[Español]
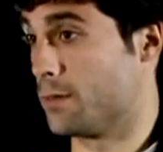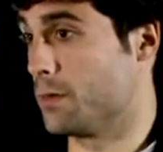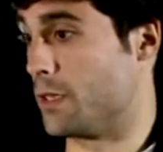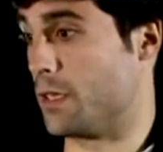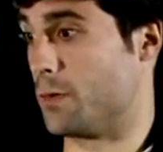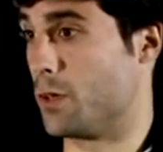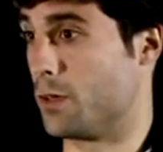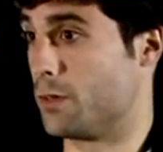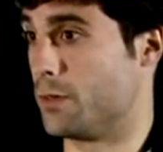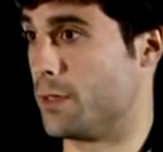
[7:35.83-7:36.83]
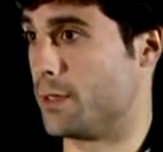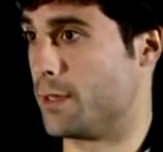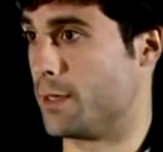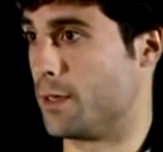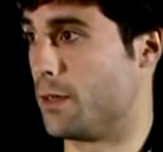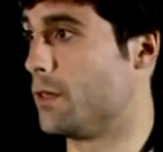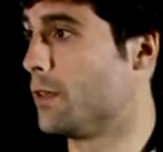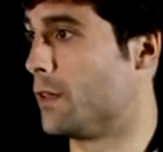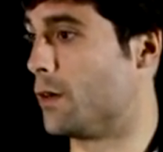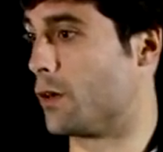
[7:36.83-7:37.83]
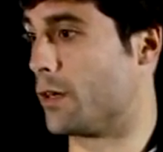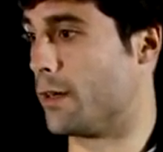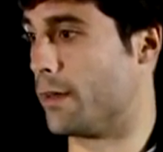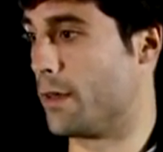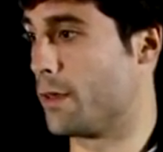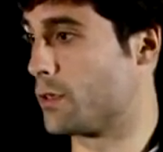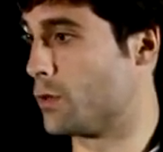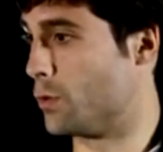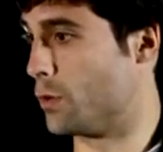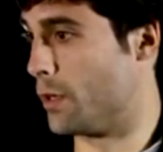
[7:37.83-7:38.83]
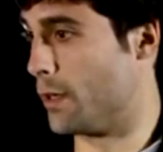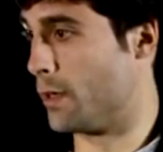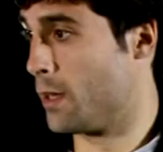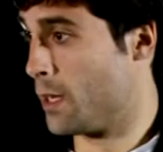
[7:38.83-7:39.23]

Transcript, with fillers: Y bueno, eh, lo que dices tú de